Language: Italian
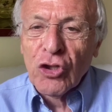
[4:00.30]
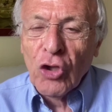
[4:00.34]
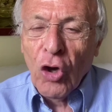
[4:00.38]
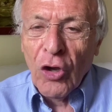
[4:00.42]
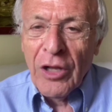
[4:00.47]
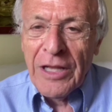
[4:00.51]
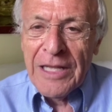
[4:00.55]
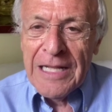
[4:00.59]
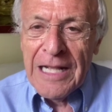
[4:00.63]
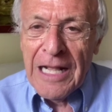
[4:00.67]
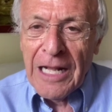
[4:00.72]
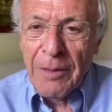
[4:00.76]

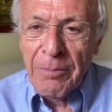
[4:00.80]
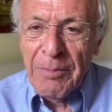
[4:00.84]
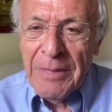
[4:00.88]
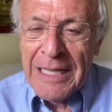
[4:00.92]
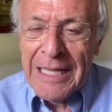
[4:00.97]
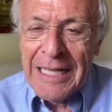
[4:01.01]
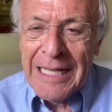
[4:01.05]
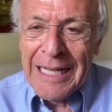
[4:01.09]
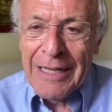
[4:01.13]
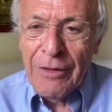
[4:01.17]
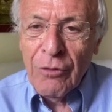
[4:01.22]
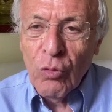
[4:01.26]

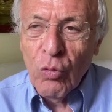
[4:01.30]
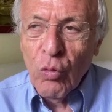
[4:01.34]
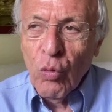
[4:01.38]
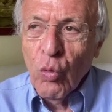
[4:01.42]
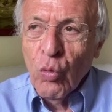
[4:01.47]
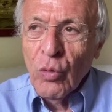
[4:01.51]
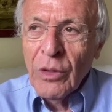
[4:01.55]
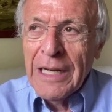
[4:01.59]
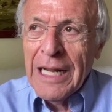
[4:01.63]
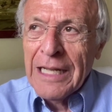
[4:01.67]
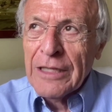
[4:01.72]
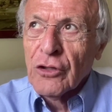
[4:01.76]
togliermi
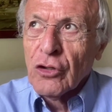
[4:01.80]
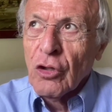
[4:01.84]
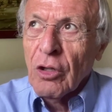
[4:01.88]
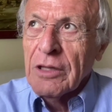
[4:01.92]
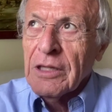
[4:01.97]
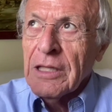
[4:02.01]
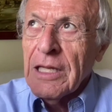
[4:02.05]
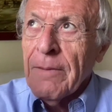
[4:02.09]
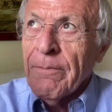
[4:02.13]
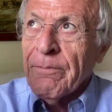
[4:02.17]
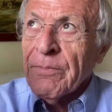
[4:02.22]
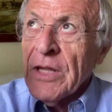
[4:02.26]
un,
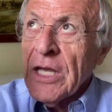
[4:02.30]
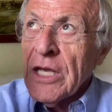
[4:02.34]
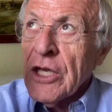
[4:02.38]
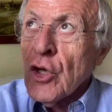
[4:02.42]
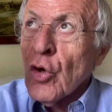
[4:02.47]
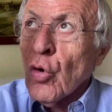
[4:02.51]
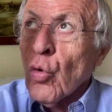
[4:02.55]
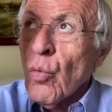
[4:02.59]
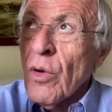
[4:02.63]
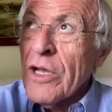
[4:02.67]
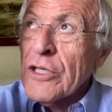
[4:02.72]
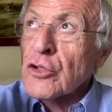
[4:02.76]
di,
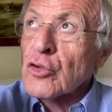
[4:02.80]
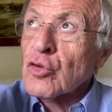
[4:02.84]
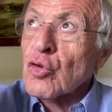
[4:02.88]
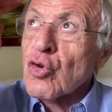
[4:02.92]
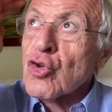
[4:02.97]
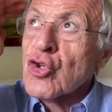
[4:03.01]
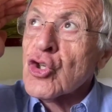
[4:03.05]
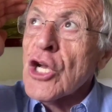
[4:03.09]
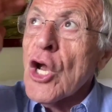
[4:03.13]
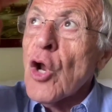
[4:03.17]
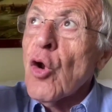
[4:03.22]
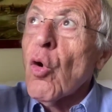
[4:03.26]
in
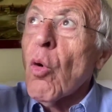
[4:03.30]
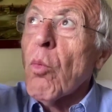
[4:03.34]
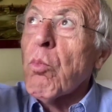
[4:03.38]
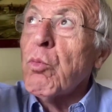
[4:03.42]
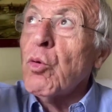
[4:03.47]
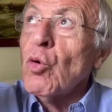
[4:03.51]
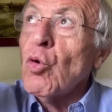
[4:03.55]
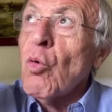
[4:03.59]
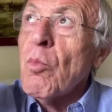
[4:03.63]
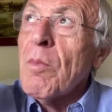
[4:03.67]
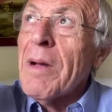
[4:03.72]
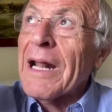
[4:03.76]
questo cielo
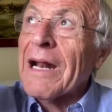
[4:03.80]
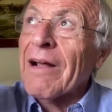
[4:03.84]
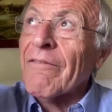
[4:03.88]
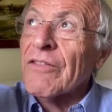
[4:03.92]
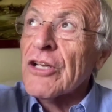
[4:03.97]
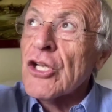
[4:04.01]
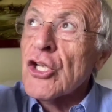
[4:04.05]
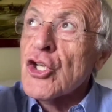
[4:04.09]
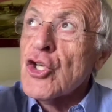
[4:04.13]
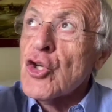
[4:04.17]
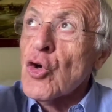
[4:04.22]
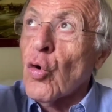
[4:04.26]
blu
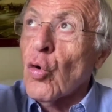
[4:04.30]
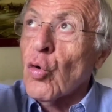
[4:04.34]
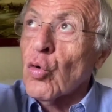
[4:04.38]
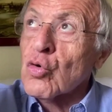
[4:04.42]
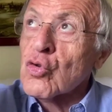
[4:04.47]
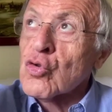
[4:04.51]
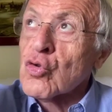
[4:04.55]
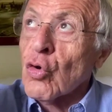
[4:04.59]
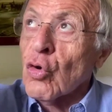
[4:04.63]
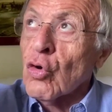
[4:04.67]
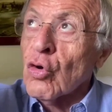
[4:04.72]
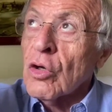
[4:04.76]

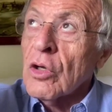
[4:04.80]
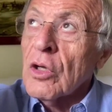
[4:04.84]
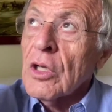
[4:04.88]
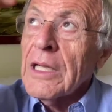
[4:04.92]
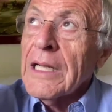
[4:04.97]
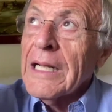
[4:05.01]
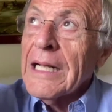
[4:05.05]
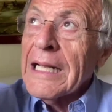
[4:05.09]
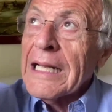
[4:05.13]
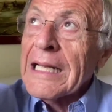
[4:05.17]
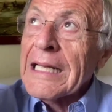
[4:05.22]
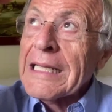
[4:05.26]
meraviglioso,
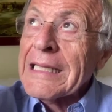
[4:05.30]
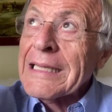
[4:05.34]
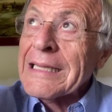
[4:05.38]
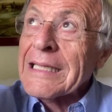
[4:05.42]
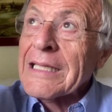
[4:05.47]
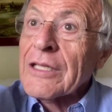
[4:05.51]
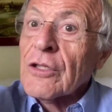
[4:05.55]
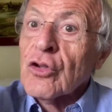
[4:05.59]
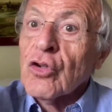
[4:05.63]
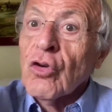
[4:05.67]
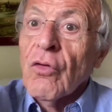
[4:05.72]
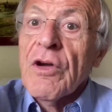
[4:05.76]

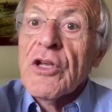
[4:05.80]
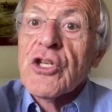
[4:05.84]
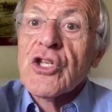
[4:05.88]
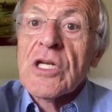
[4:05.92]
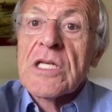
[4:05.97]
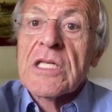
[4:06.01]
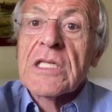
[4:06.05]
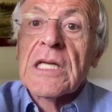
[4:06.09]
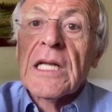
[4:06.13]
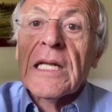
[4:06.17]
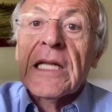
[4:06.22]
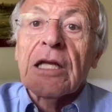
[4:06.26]
dove c'è
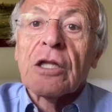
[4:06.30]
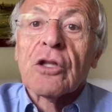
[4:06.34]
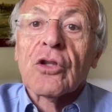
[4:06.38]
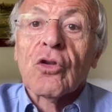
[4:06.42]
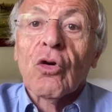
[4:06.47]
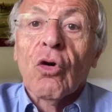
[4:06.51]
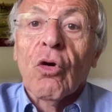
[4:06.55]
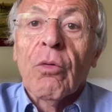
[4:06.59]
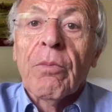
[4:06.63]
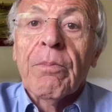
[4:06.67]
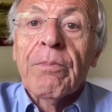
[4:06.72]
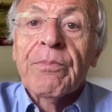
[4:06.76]

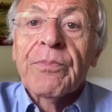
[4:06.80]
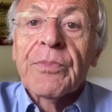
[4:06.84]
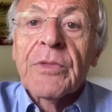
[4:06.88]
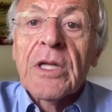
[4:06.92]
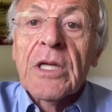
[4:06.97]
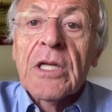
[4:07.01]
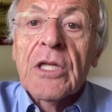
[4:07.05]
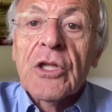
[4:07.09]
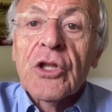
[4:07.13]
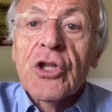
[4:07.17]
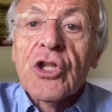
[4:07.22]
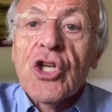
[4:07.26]
scritto
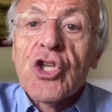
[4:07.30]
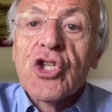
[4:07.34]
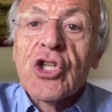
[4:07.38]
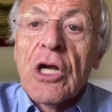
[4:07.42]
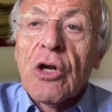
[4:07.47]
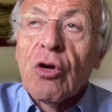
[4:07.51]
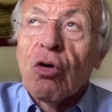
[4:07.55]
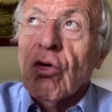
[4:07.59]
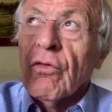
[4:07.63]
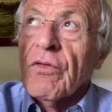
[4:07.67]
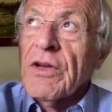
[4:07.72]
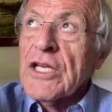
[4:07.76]

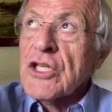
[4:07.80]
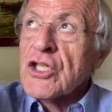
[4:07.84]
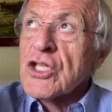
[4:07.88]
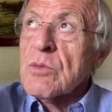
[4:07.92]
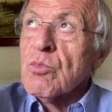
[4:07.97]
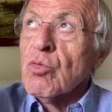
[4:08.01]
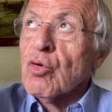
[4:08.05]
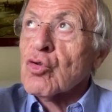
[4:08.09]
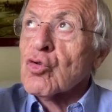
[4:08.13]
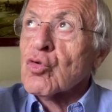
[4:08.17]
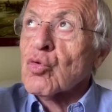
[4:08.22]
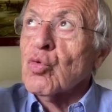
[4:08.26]

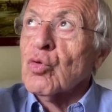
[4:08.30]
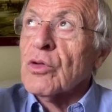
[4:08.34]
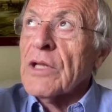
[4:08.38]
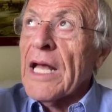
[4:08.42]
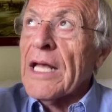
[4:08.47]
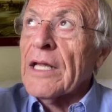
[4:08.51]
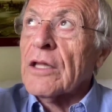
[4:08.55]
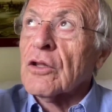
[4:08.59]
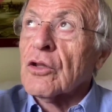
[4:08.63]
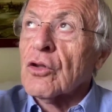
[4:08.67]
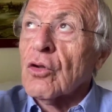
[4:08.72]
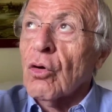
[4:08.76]
diciannovesimo
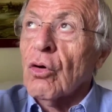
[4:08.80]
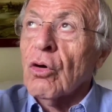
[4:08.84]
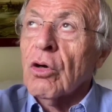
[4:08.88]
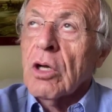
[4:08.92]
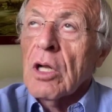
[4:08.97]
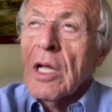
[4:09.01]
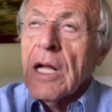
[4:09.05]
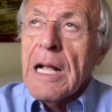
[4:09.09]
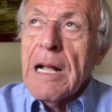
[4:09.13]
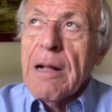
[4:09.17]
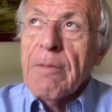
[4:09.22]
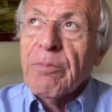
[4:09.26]
scudetto,
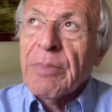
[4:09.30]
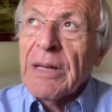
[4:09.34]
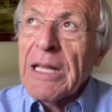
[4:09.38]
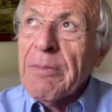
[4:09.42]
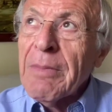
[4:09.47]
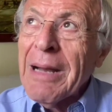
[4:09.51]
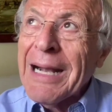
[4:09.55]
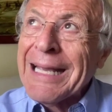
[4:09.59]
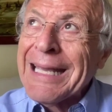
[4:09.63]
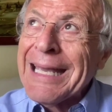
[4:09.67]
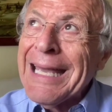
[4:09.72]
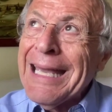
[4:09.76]

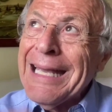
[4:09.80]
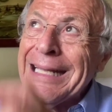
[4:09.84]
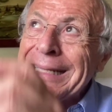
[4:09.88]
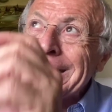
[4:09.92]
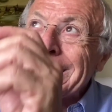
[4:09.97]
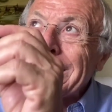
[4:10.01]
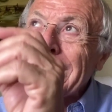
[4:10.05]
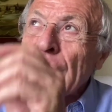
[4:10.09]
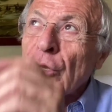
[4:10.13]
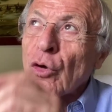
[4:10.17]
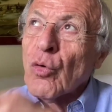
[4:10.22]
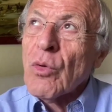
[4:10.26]
prima che
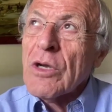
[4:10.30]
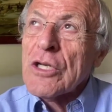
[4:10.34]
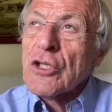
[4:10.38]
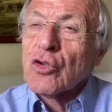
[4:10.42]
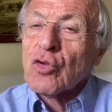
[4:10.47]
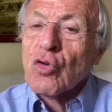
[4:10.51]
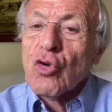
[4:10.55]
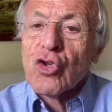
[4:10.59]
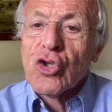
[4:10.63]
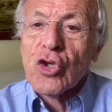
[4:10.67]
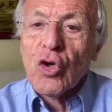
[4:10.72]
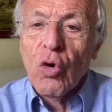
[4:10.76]
entri in
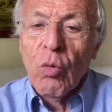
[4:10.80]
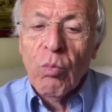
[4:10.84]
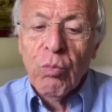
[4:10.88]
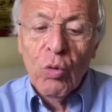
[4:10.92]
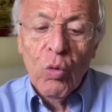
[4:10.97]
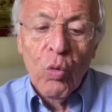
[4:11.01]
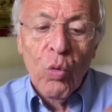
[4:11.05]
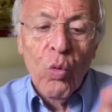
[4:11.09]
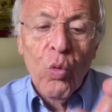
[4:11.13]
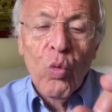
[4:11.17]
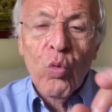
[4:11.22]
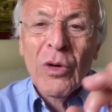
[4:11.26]
questo cielo
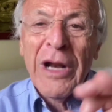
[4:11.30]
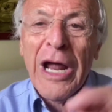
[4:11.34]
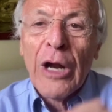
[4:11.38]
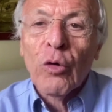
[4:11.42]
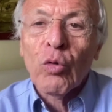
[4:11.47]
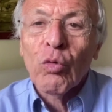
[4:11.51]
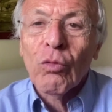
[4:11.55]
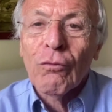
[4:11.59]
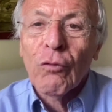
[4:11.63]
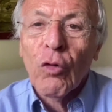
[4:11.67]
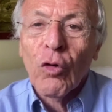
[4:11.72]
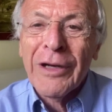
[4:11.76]
blu una
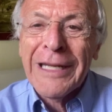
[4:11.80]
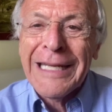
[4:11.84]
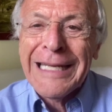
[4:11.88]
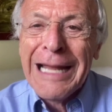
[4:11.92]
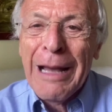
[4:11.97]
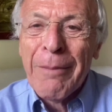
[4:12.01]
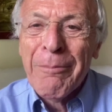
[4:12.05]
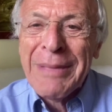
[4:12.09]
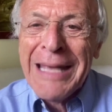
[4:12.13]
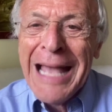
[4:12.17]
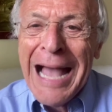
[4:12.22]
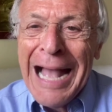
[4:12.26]

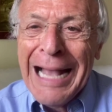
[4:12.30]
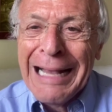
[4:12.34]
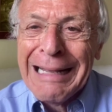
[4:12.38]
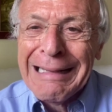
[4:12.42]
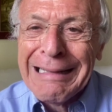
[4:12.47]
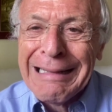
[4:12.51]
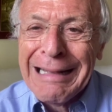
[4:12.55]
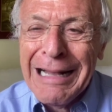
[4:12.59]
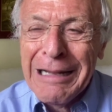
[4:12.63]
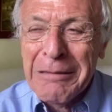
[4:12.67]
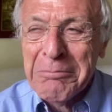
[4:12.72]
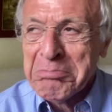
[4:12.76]
nuvolina
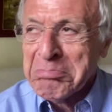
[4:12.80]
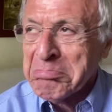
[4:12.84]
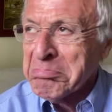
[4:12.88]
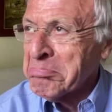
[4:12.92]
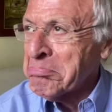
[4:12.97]
bianca,